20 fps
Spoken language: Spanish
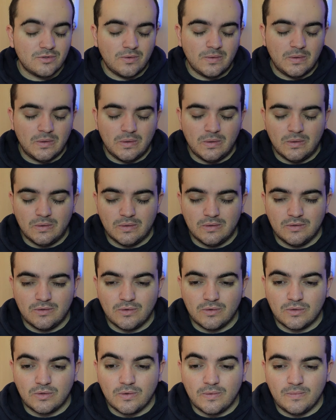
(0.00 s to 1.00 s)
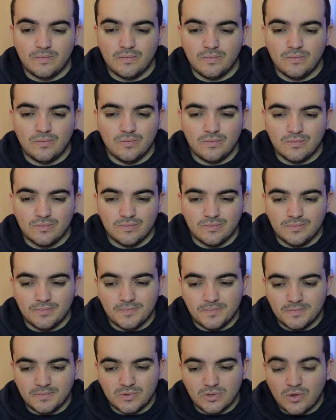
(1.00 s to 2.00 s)
Todo,
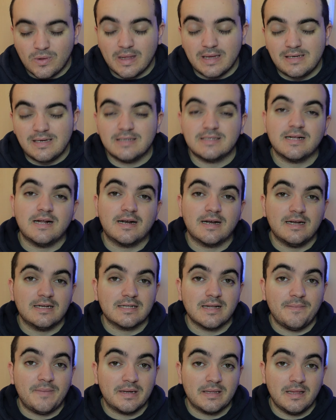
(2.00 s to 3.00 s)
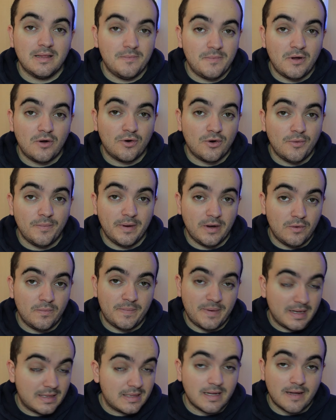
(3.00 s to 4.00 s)
mm, todas las carreras que ha participado, no, pero
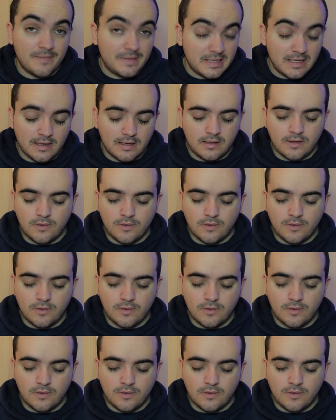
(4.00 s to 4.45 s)
prácticamente en el